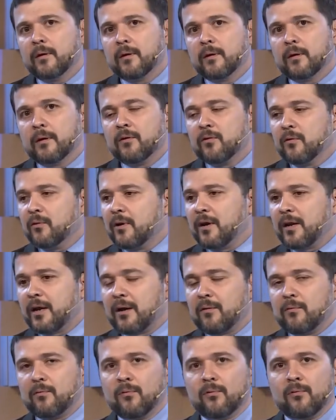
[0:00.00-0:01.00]
Y yo
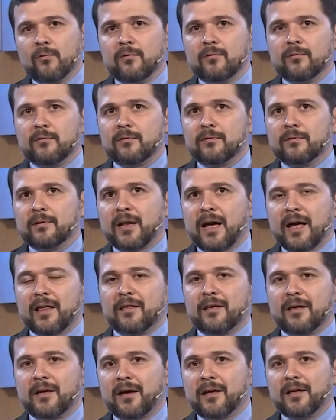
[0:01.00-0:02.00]
era un
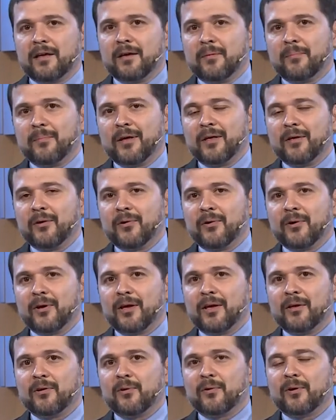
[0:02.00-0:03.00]
nadie ahí en medio
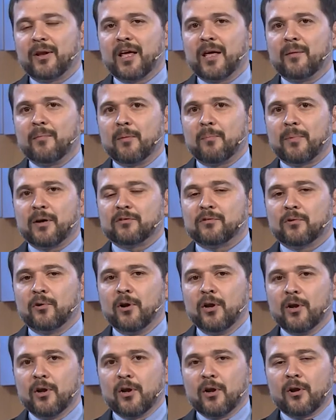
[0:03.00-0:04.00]
de ellos, nadie me pasó.
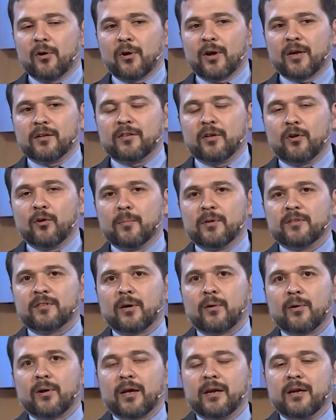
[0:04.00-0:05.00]
Lo que sí
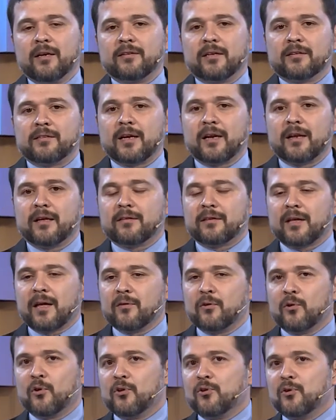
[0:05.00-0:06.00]
comenzaron a irse hacia el
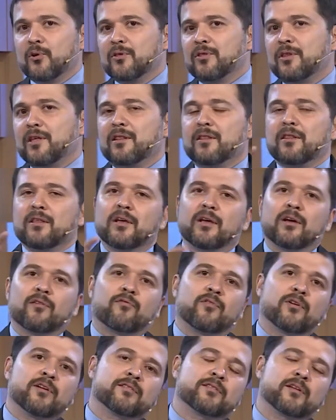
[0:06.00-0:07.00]
estadio y yo entendí que
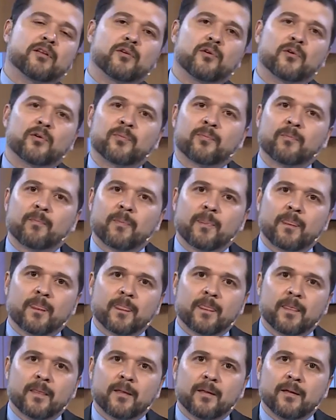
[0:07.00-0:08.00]
fue el Señor.
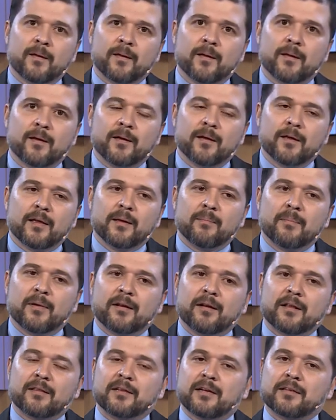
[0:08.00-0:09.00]
Y me
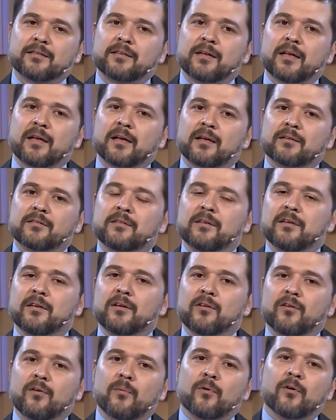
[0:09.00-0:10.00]
retrasé
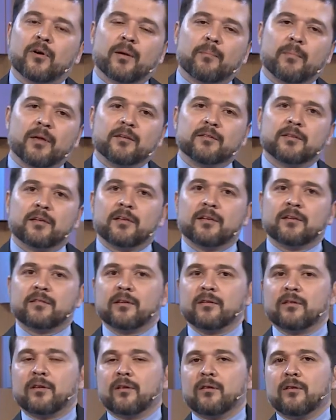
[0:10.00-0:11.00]
así, como que me hice el
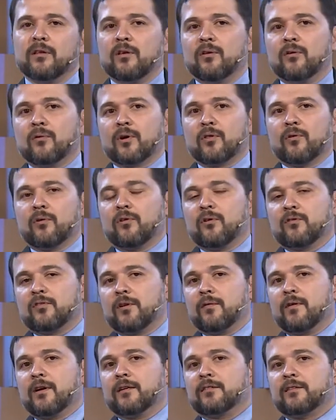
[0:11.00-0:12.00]
desentendido cuando ellos se
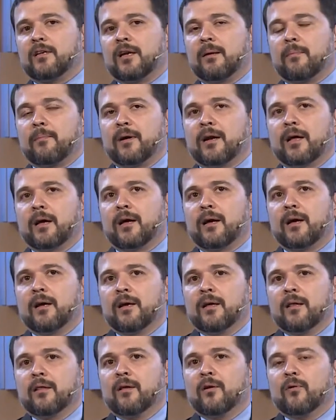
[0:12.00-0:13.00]
iban hacia la parada
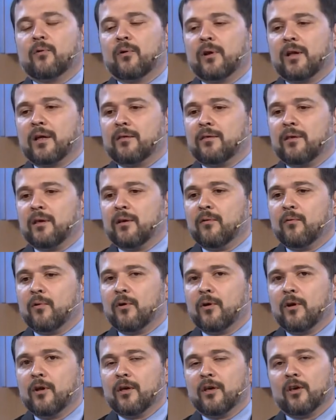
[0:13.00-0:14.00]
del colectivo
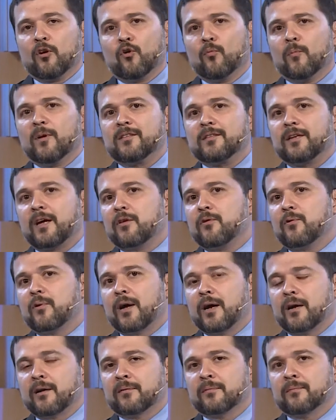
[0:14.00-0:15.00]
y comencé a llorar.